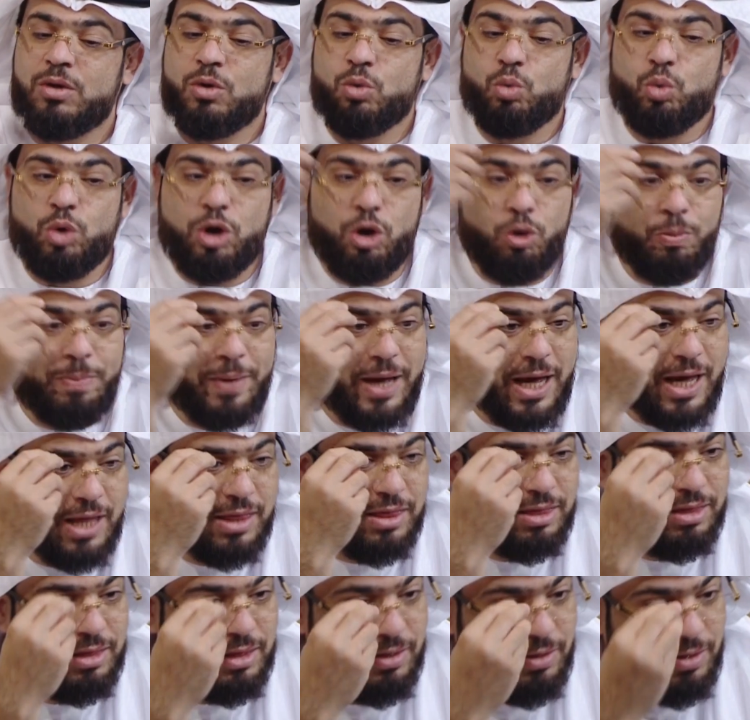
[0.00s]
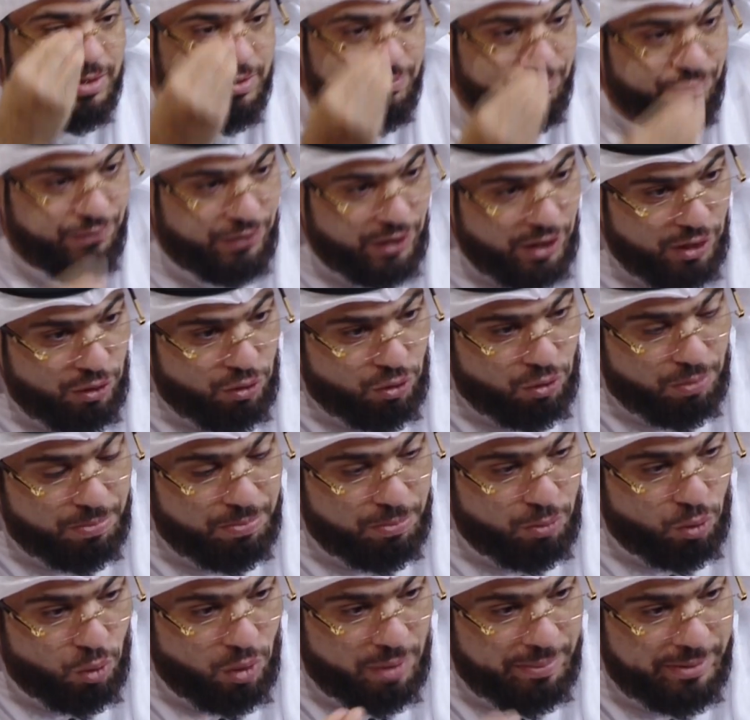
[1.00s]
ولو بعث
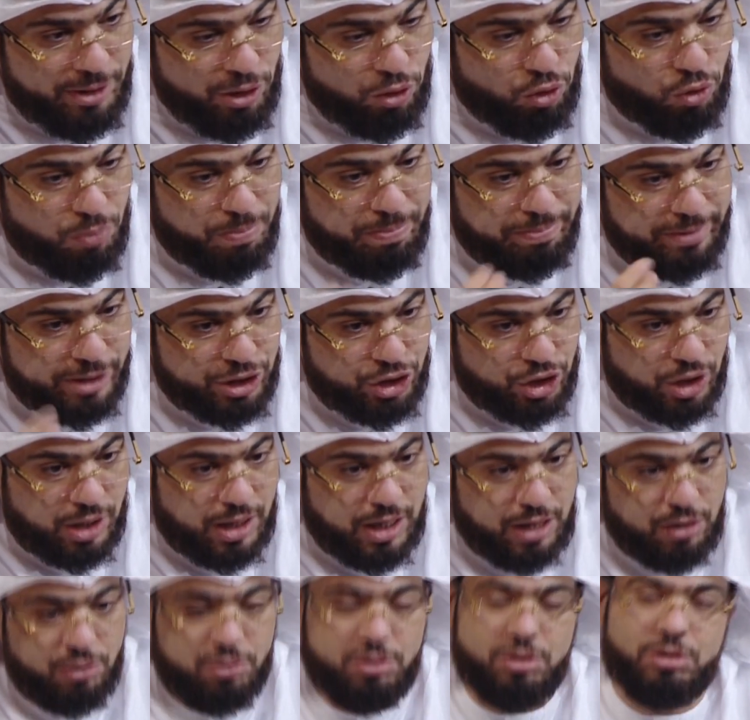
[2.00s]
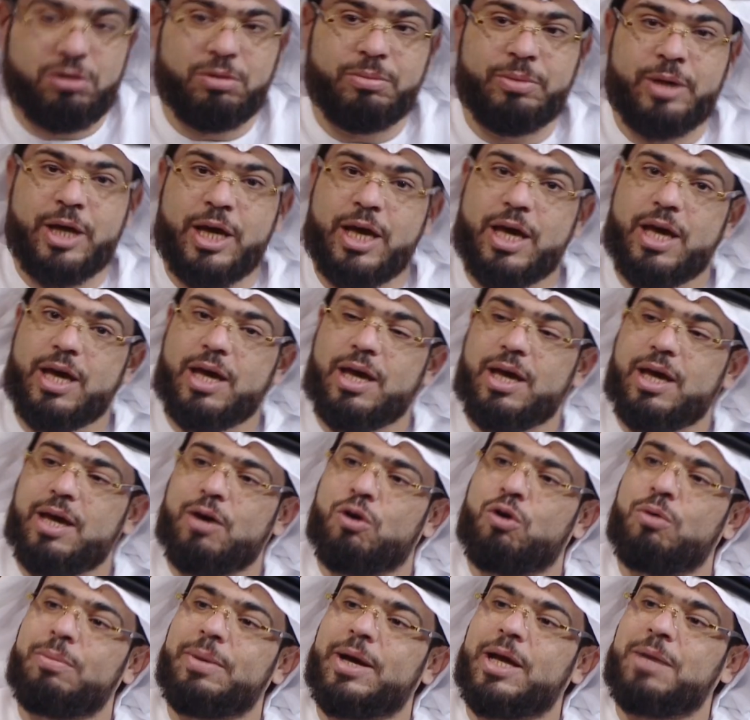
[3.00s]
فيكم ومنكم بشره قلتم هي
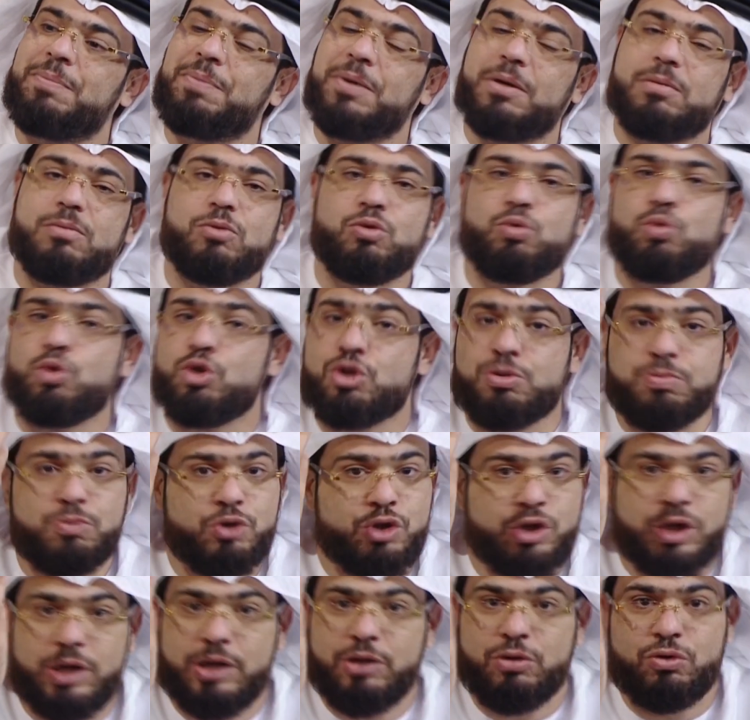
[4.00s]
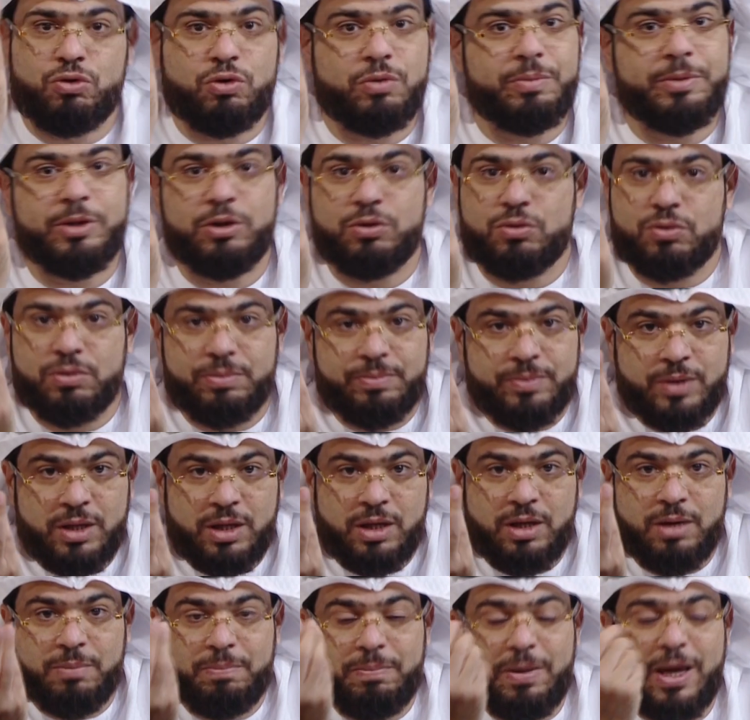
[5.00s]
هم انبياء وش مشكلتكم انتم
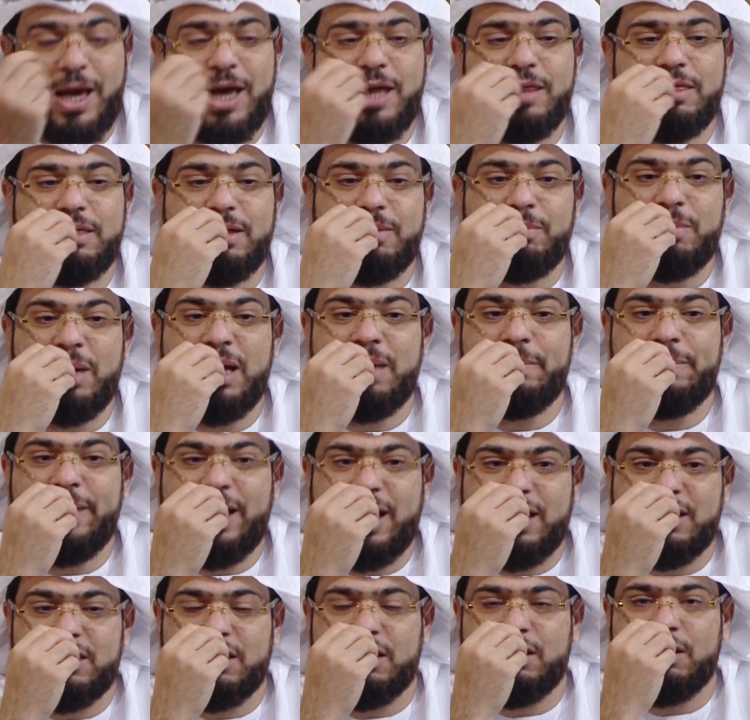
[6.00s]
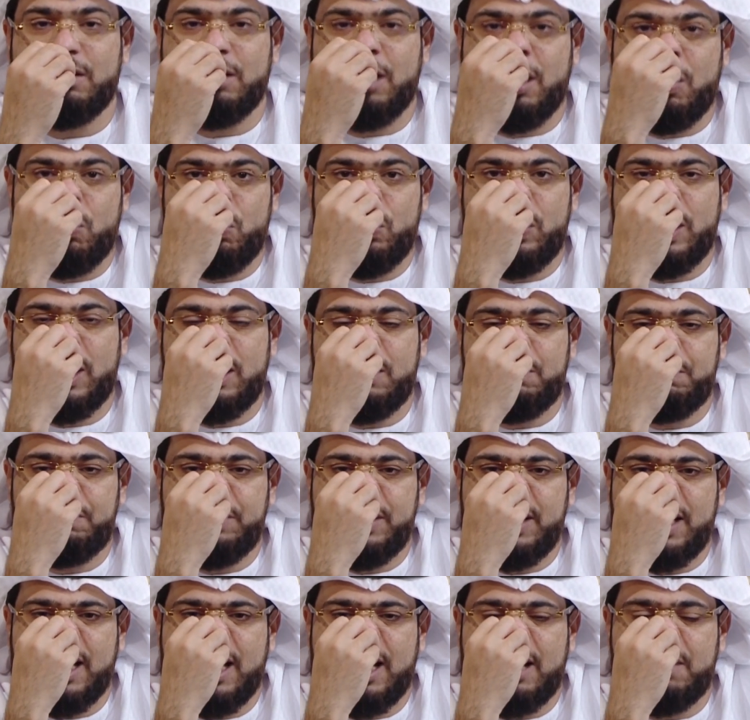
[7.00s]
بعث ما بعث الله
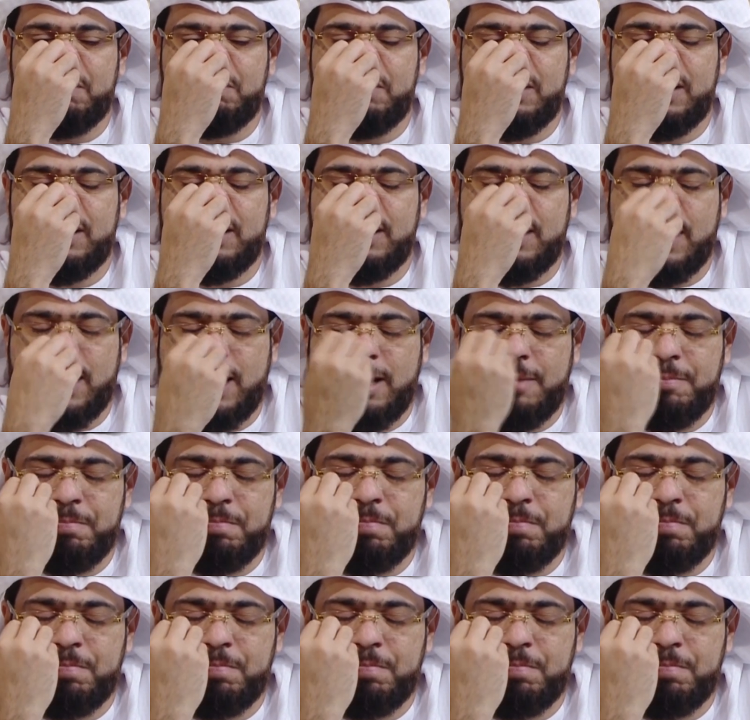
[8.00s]
الانبياء منا